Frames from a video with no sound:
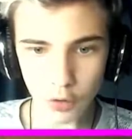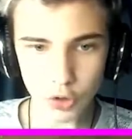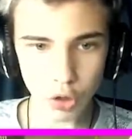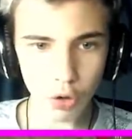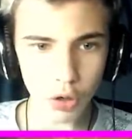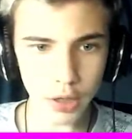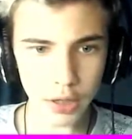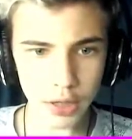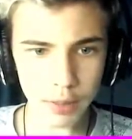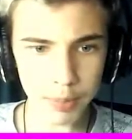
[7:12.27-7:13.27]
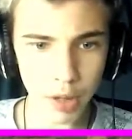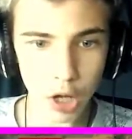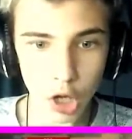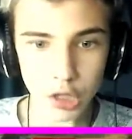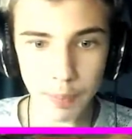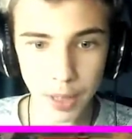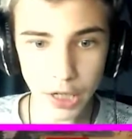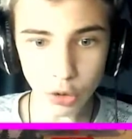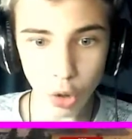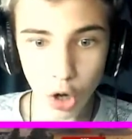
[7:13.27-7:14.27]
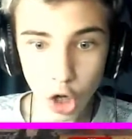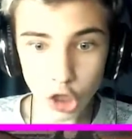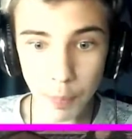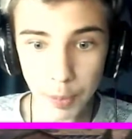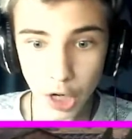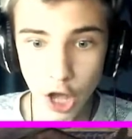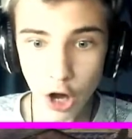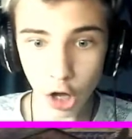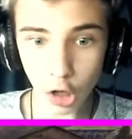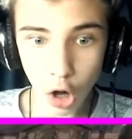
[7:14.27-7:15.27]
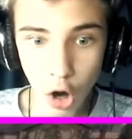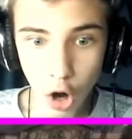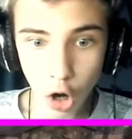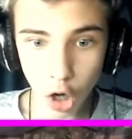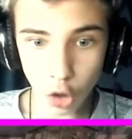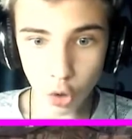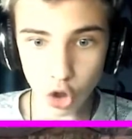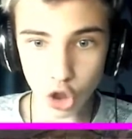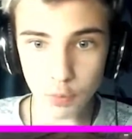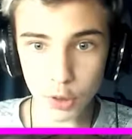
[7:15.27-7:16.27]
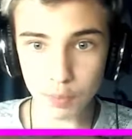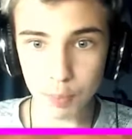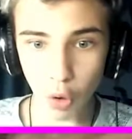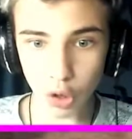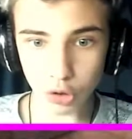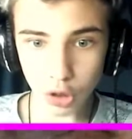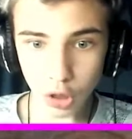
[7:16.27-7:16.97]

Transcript: Все, ГГ, понимаю. Я проеду! Я проехал! Хорош, киберспорт!